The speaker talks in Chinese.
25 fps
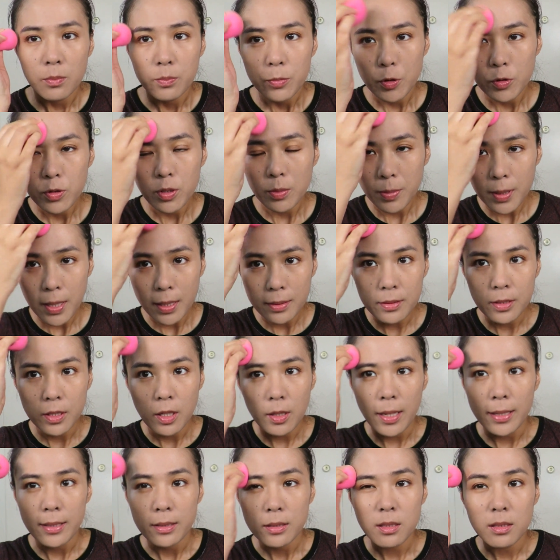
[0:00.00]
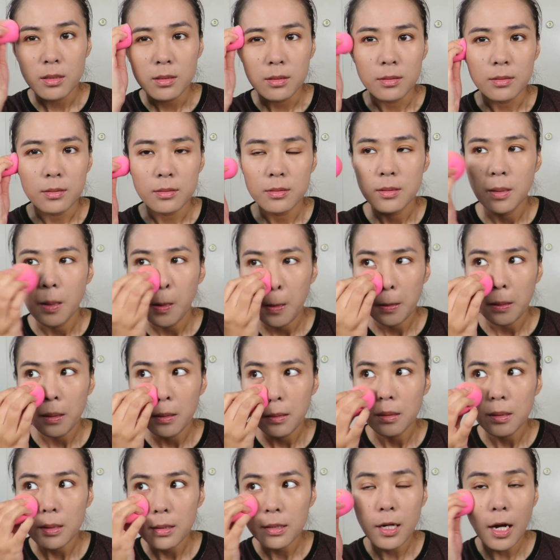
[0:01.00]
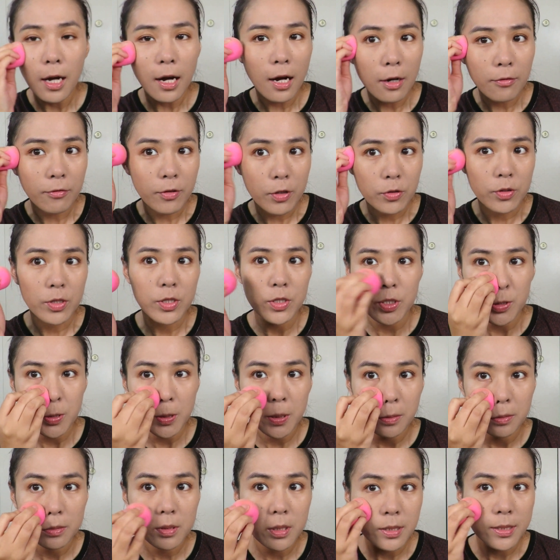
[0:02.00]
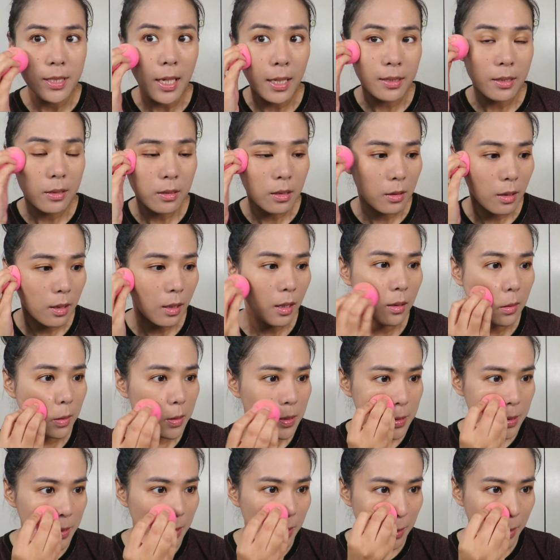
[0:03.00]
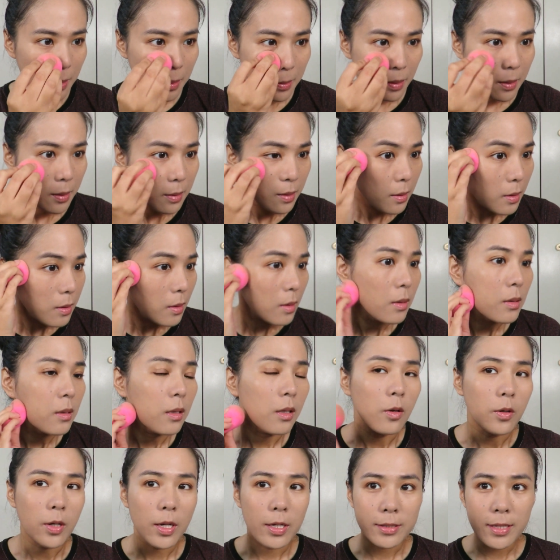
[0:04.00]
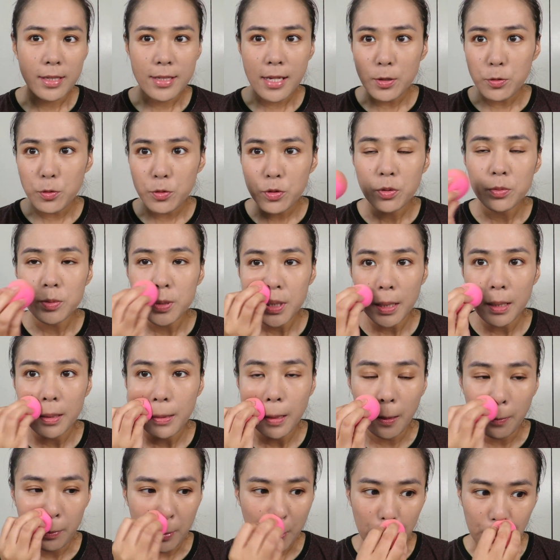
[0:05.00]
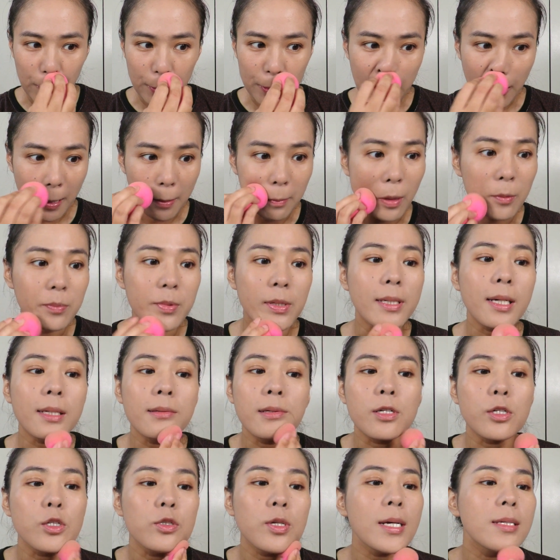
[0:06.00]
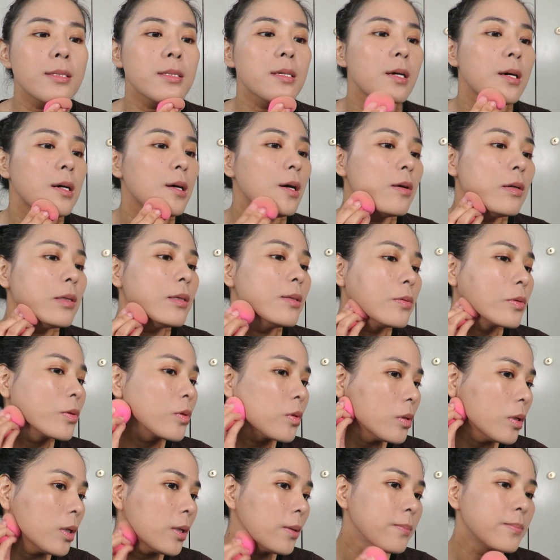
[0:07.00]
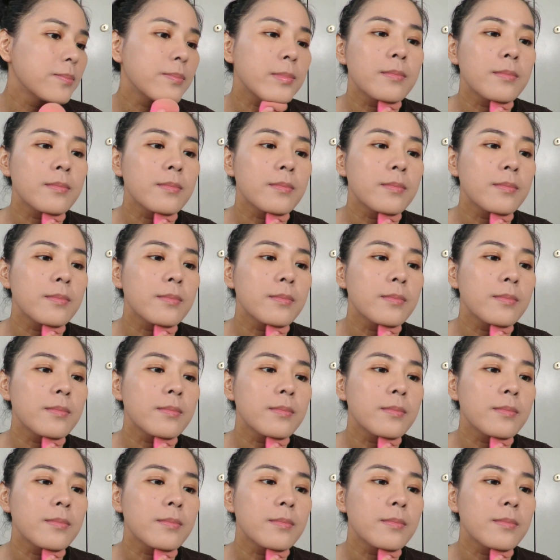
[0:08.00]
Beauty Blender 要来的更 coverage 遮瑕力更好一些。OK，大家就用这一个美容蛋吧，比它那个刷子要好很多。